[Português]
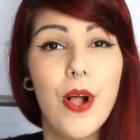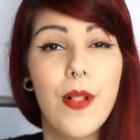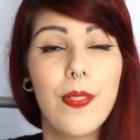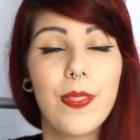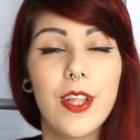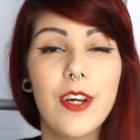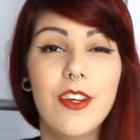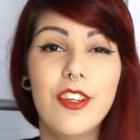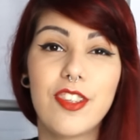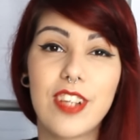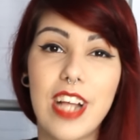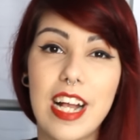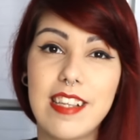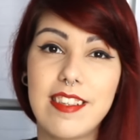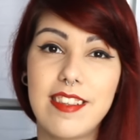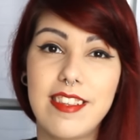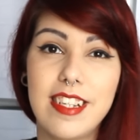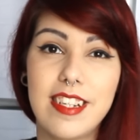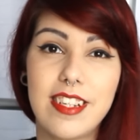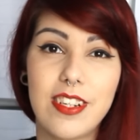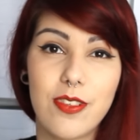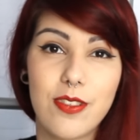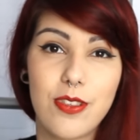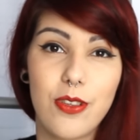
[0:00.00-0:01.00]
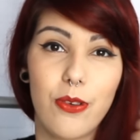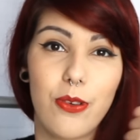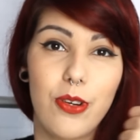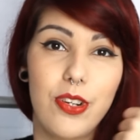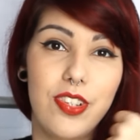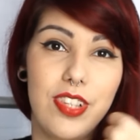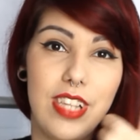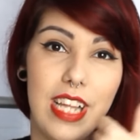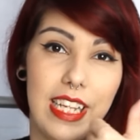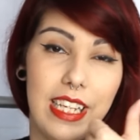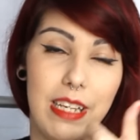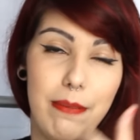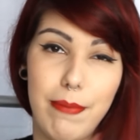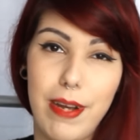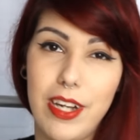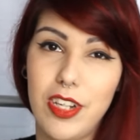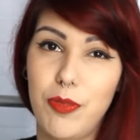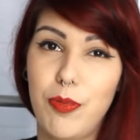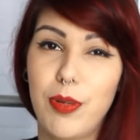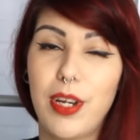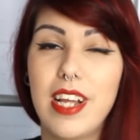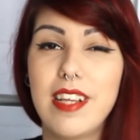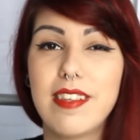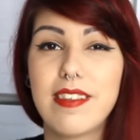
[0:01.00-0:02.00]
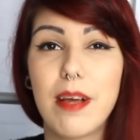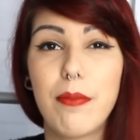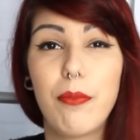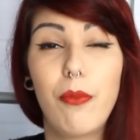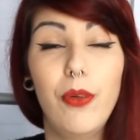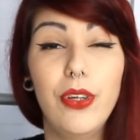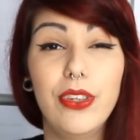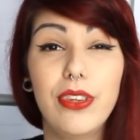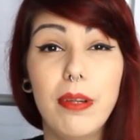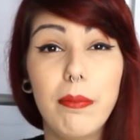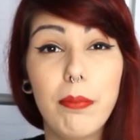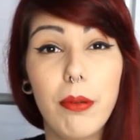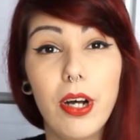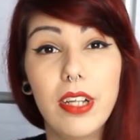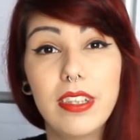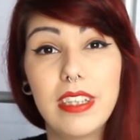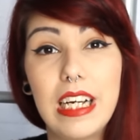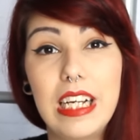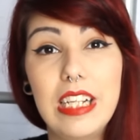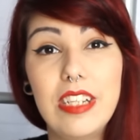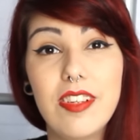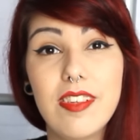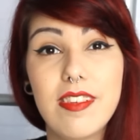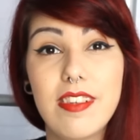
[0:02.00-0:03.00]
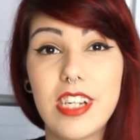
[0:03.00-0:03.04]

Não esquece de deixar o seu gostei aqui embaixo porque isso é muito importante.